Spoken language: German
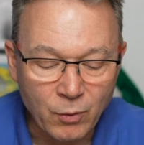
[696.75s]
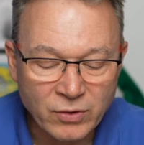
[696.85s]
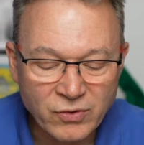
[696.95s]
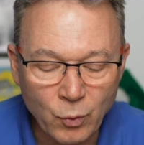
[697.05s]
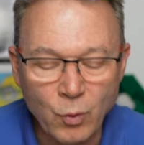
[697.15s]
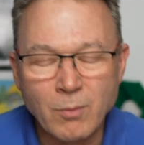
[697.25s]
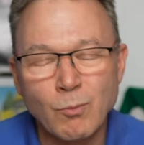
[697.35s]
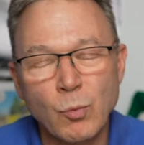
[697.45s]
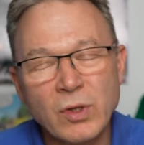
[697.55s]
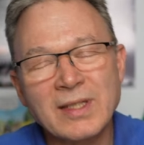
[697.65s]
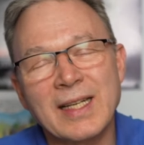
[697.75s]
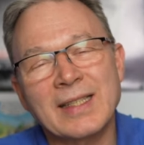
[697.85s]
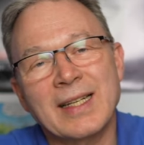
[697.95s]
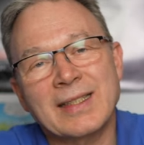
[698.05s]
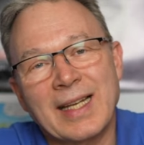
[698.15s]
Und so muss
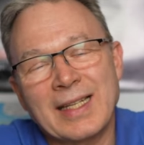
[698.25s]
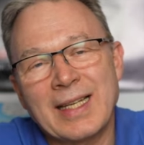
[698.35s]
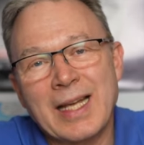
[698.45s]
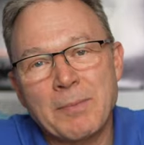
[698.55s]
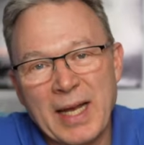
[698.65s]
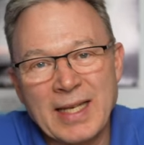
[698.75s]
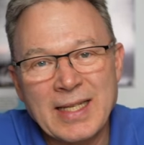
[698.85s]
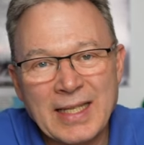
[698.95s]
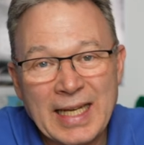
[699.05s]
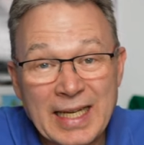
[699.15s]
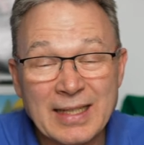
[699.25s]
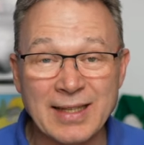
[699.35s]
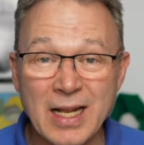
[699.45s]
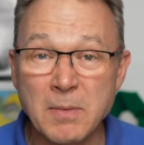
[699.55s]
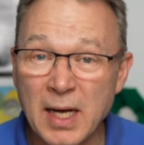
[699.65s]
das tatsächlich am Ende jeder
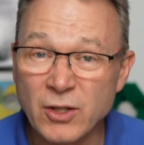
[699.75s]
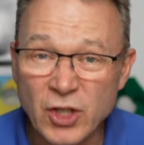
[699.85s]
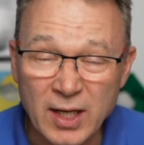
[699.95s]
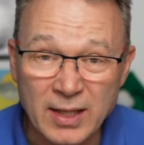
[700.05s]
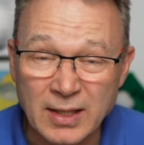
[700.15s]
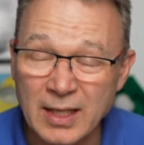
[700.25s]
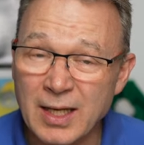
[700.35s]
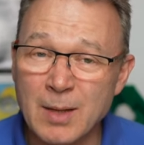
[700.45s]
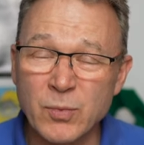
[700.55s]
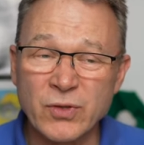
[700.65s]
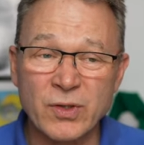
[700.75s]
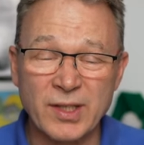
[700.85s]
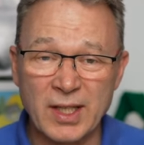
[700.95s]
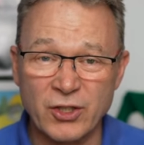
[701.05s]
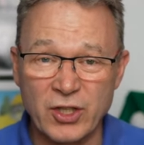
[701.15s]
selber entscheiden. Jeder muss für
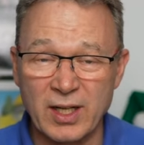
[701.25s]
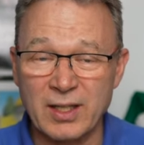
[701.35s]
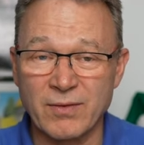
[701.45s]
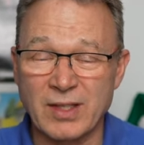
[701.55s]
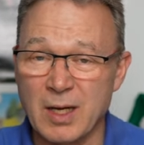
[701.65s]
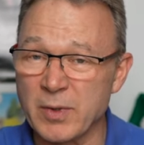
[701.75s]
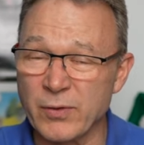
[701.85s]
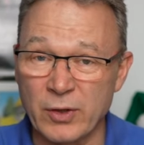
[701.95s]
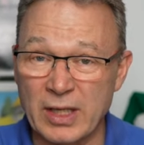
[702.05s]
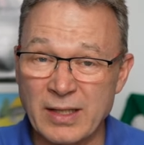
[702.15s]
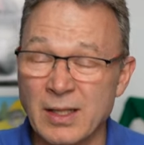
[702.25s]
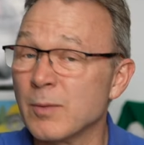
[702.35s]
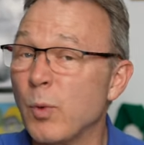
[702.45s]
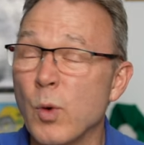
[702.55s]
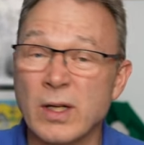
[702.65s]
sich entscheiden, was habe ich für Gräser.
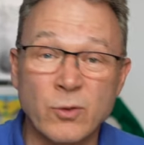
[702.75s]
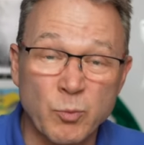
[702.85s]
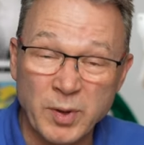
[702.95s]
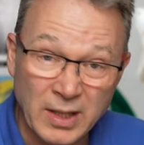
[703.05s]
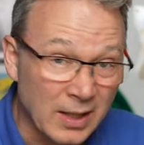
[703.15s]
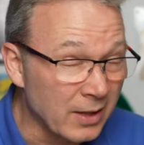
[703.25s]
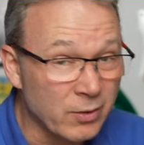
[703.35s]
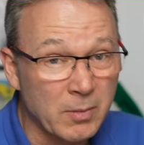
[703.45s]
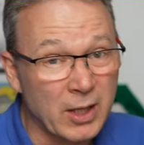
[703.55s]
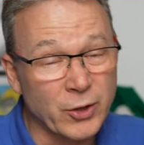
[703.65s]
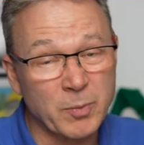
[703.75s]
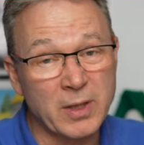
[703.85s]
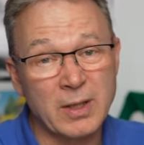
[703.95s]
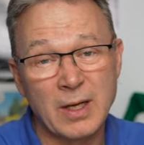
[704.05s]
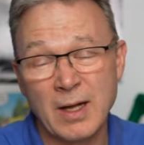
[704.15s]
Eine Poa supina zum
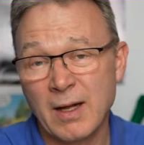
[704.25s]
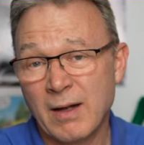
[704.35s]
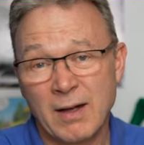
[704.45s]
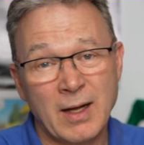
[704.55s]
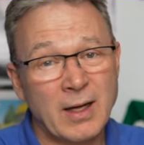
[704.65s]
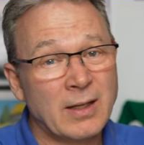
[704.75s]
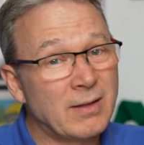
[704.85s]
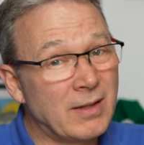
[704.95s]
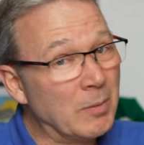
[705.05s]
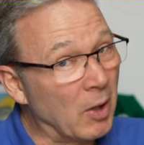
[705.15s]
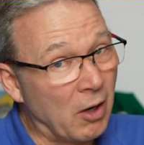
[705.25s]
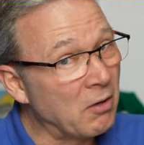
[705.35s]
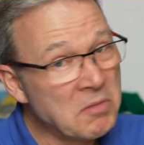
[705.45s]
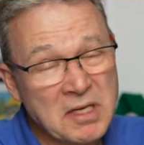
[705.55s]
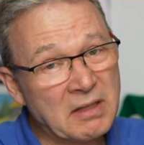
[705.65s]
Beispiel, die
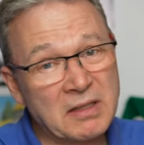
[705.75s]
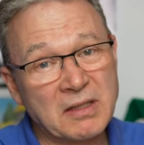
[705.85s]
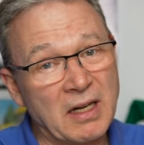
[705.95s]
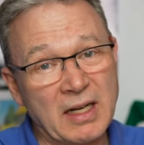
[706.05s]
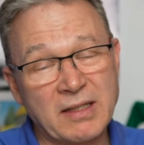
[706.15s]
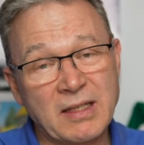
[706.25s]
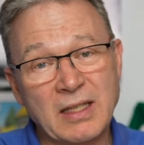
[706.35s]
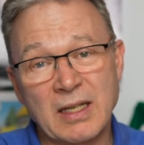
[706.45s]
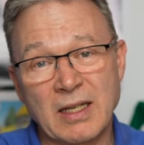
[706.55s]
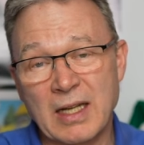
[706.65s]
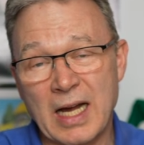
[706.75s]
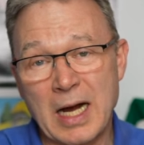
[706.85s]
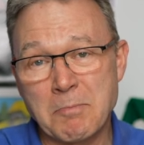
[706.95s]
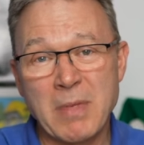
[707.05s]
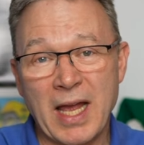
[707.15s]
braucht mindestens 30
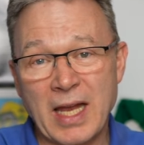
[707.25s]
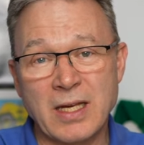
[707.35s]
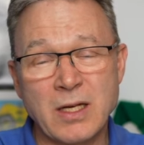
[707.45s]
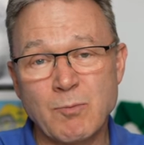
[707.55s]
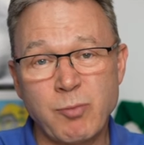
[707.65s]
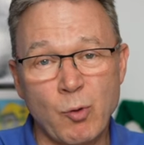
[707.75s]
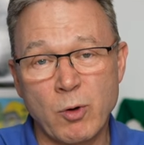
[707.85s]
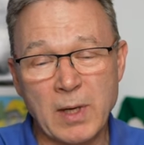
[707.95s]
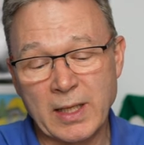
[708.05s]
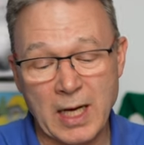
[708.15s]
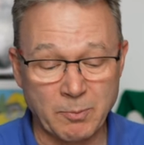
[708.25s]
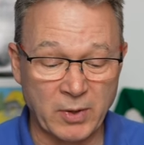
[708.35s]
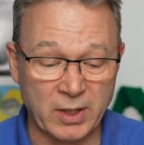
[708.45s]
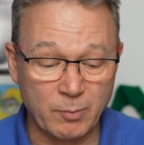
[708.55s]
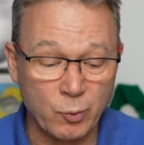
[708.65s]
Gramm N pro
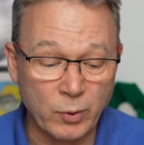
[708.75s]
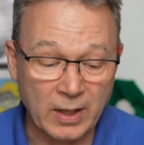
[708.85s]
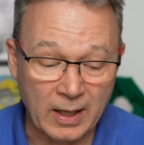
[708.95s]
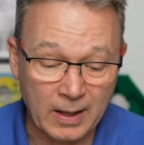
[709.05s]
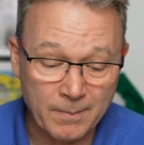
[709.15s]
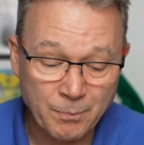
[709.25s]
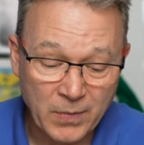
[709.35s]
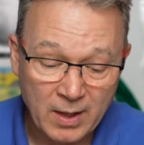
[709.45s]
Quadratmeter pro Jahr,